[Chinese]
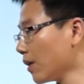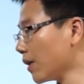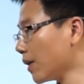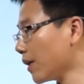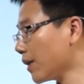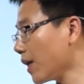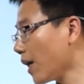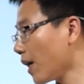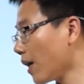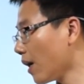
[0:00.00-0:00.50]

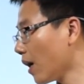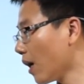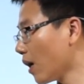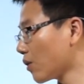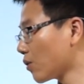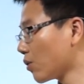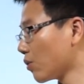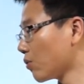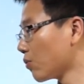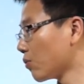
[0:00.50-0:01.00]
理念，
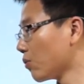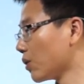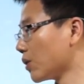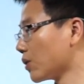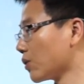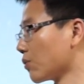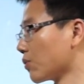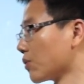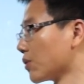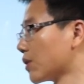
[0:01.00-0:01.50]
通
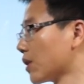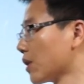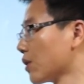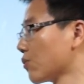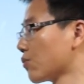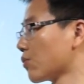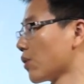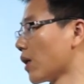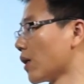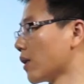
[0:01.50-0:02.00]
过这种
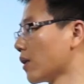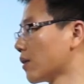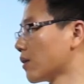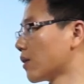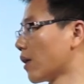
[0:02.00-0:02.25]
甄选，